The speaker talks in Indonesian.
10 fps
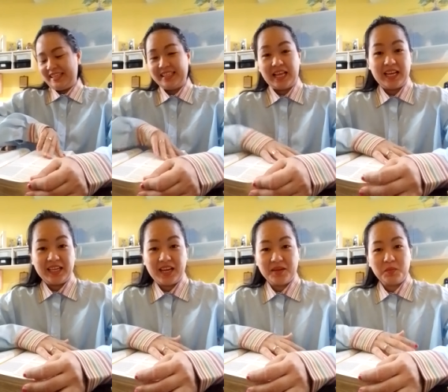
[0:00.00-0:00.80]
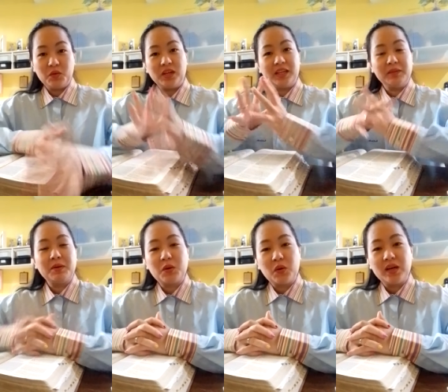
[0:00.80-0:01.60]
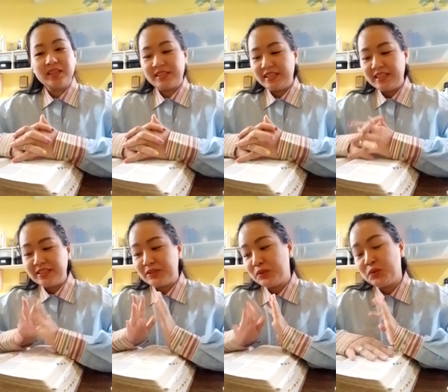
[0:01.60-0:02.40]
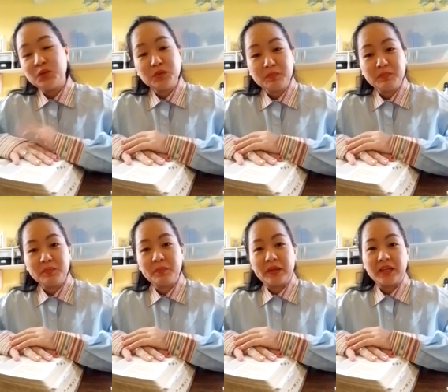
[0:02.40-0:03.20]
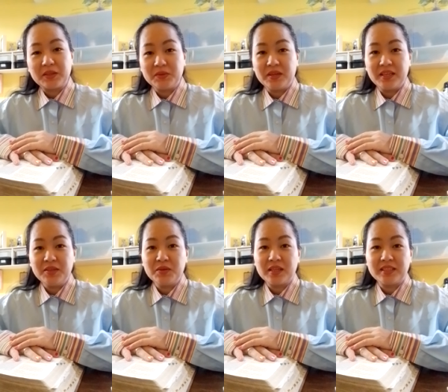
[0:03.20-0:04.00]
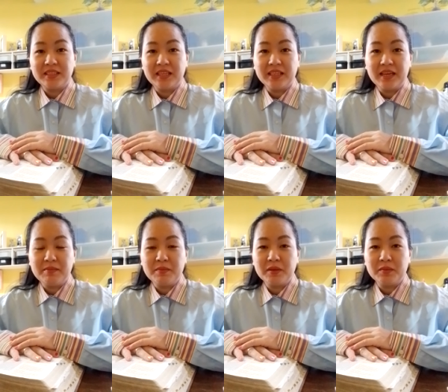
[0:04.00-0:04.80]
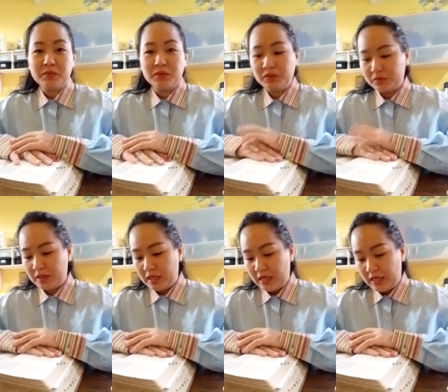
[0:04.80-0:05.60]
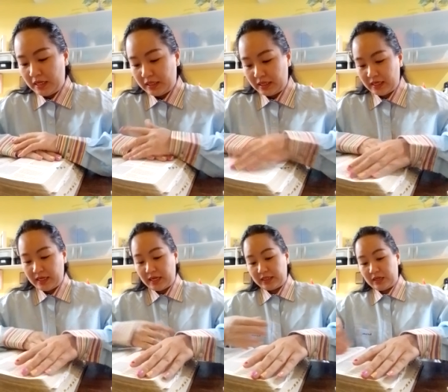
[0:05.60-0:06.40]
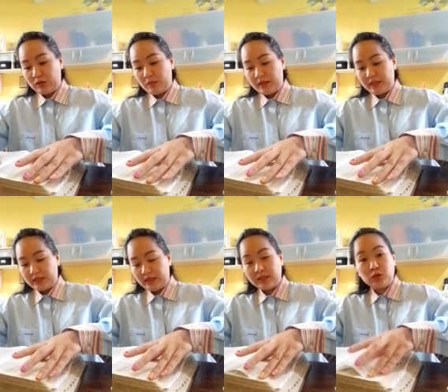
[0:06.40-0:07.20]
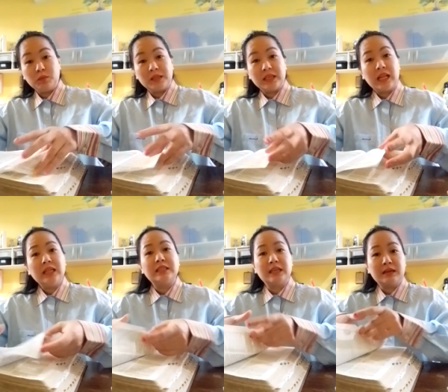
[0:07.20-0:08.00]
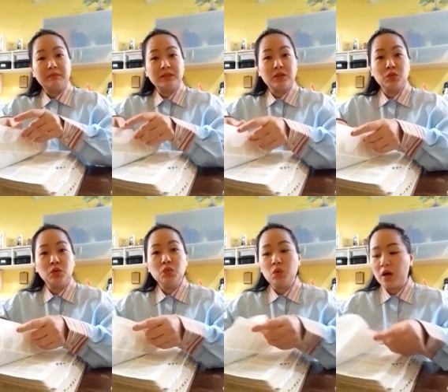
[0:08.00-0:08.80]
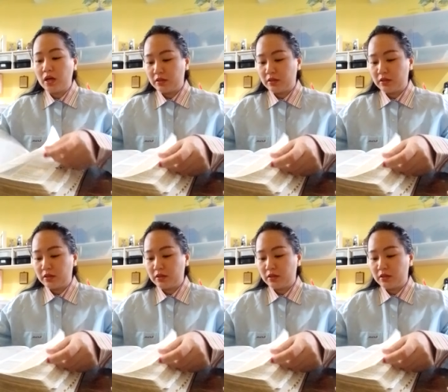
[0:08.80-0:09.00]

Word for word: kita akan mulai berdoa jadi ini cukup pendek juga ya durasinya ya bapak ibu karena nggak terlalu banyak ya satu pasal aja pasal 22